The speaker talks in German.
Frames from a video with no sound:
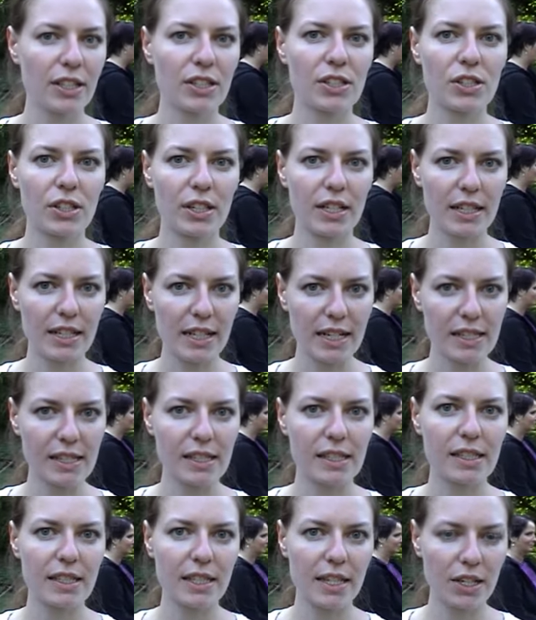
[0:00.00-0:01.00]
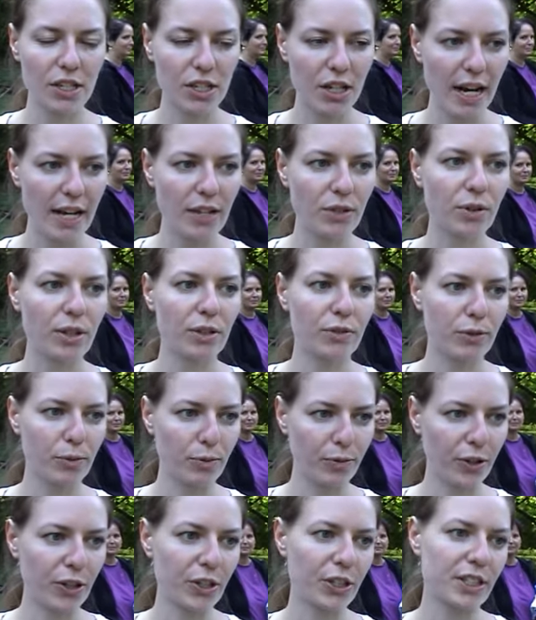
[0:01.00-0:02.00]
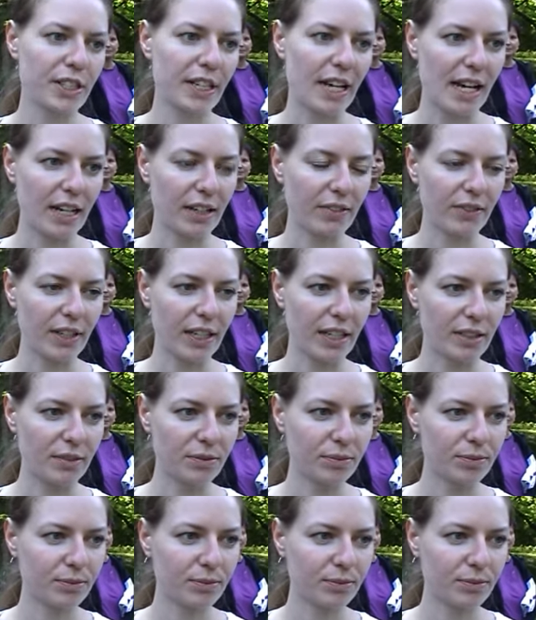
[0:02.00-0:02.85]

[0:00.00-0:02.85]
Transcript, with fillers: sondern dass die Entscheidungen vom Volk getragen werden.